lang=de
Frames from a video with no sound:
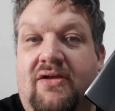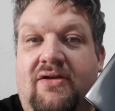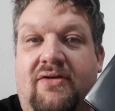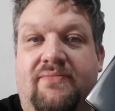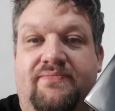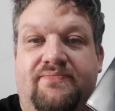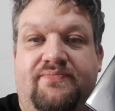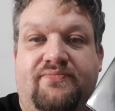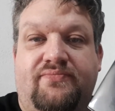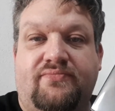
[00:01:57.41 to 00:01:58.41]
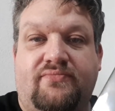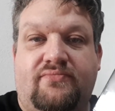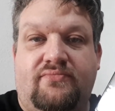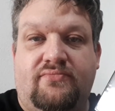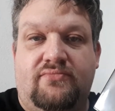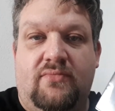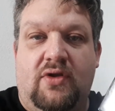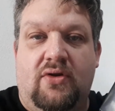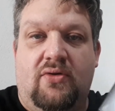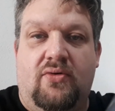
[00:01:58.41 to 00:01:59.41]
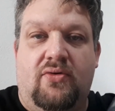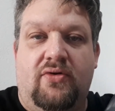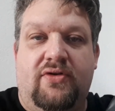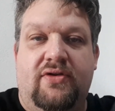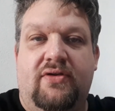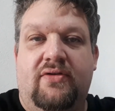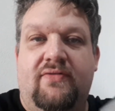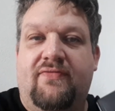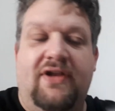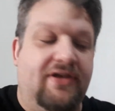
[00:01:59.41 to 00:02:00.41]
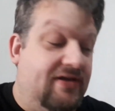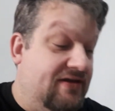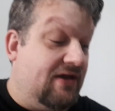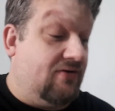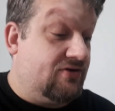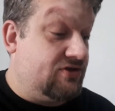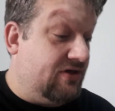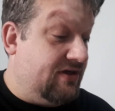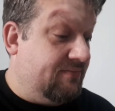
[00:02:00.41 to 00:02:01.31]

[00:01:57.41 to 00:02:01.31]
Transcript: Ähm, und äh, fand ich auch schon